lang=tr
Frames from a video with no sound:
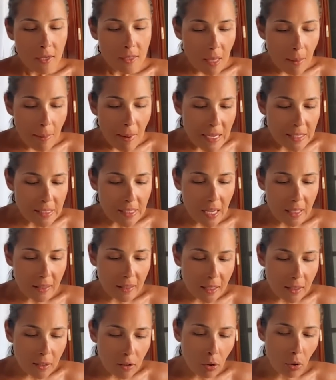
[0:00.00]
Sabah
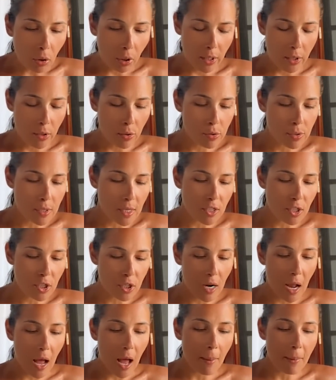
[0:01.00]
saatlerinde doların
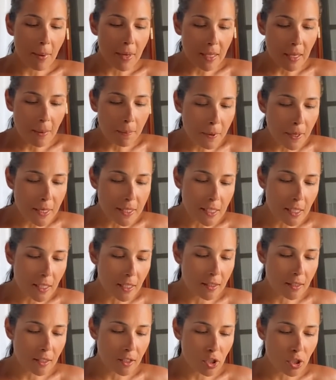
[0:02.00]
yükselişiyle ABD
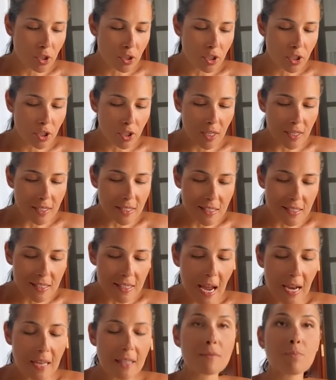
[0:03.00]
piyasalarının açılışıyla
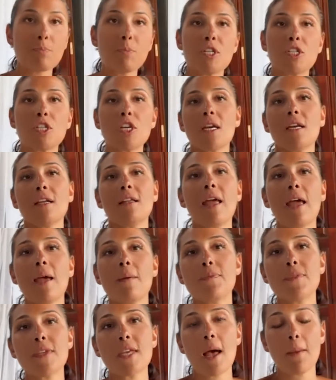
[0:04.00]
sert bir şekilde
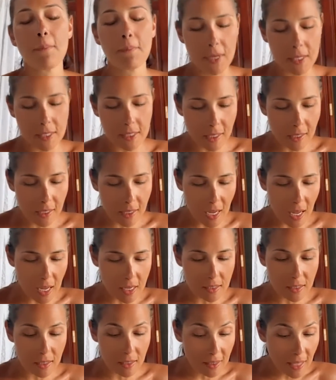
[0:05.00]
emtia piyasasına
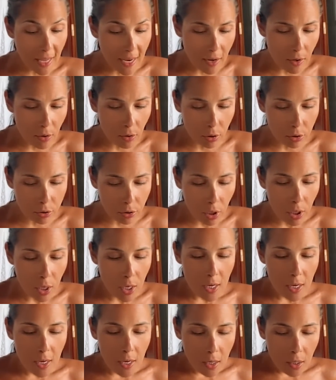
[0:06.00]
yansıdı. Neler oldu?
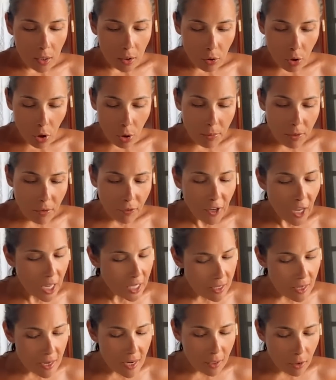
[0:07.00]
Kömür
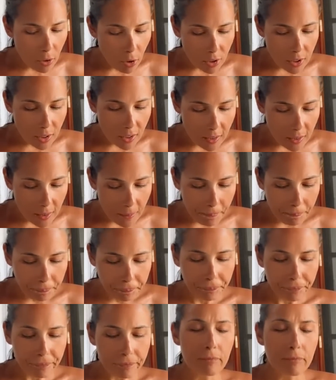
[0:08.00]
fiyatları rekorda dedim.